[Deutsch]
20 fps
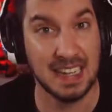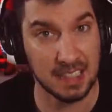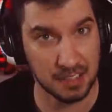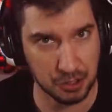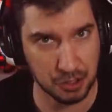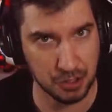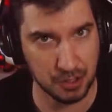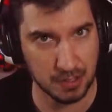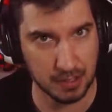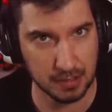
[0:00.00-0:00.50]

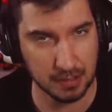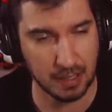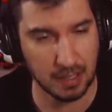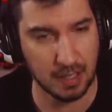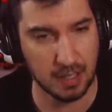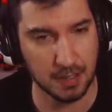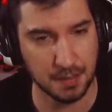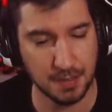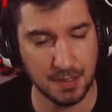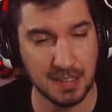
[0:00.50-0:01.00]
Action da
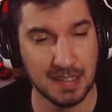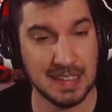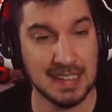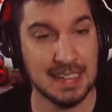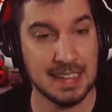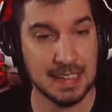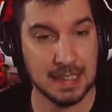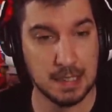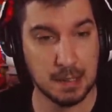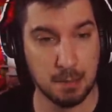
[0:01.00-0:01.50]
gerade.
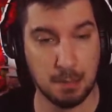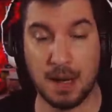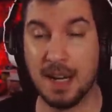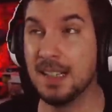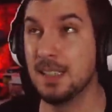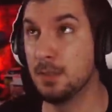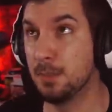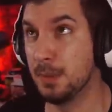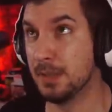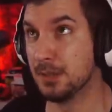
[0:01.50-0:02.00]

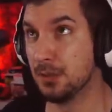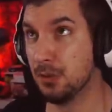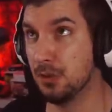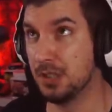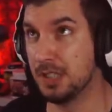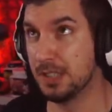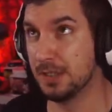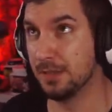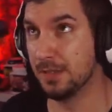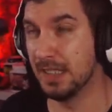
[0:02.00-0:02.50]
Meine
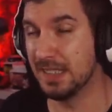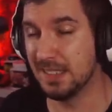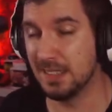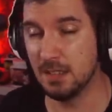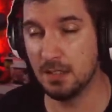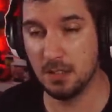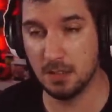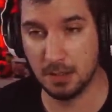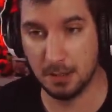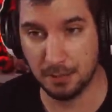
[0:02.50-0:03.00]
persönliche
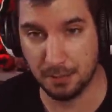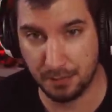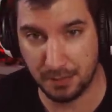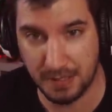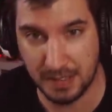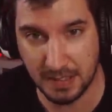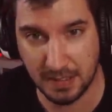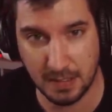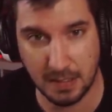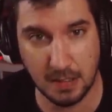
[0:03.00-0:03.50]
Wette
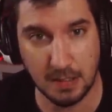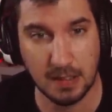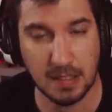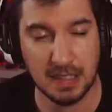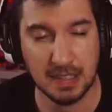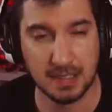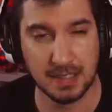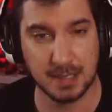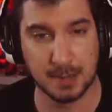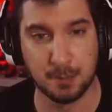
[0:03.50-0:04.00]
wäre,
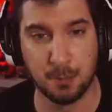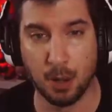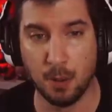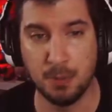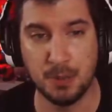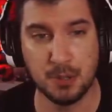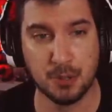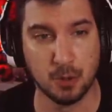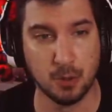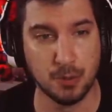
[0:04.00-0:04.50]
dass
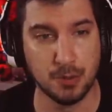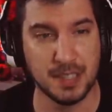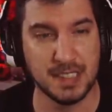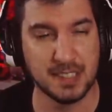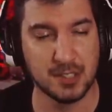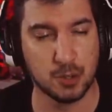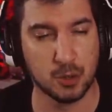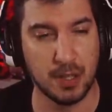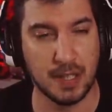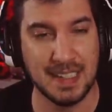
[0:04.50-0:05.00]
Bobby
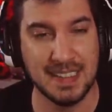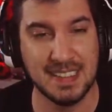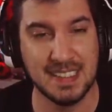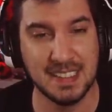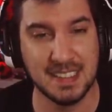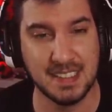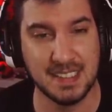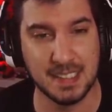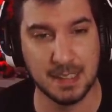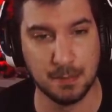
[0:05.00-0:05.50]
Kotick zu
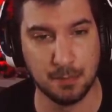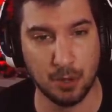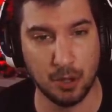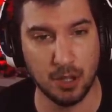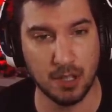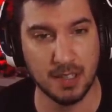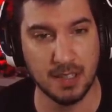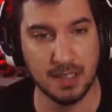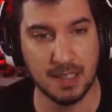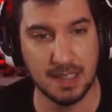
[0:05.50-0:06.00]
Ende dieser
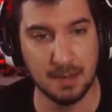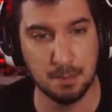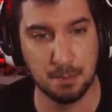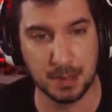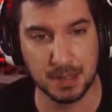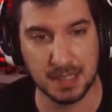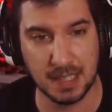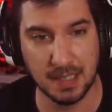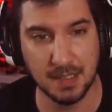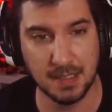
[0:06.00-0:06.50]
Woche
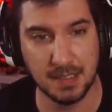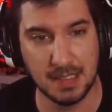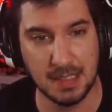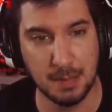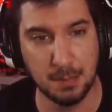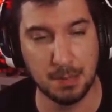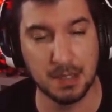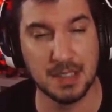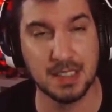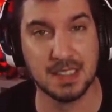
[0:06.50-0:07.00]
bekannt
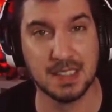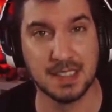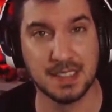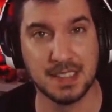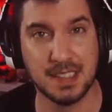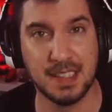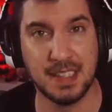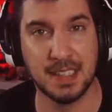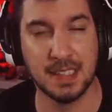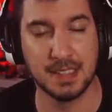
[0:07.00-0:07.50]
gibt,
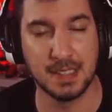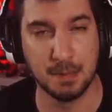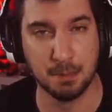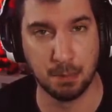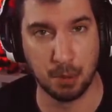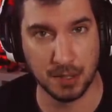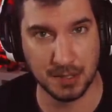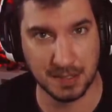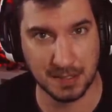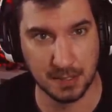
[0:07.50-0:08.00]
dass er den
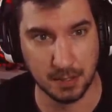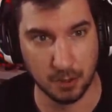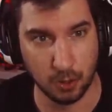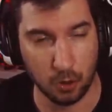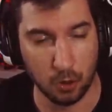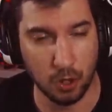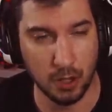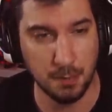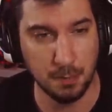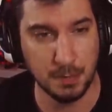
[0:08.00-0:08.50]
Posten
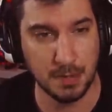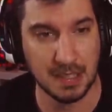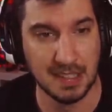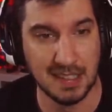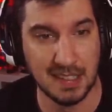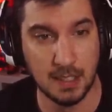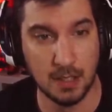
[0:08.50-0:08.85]
räumt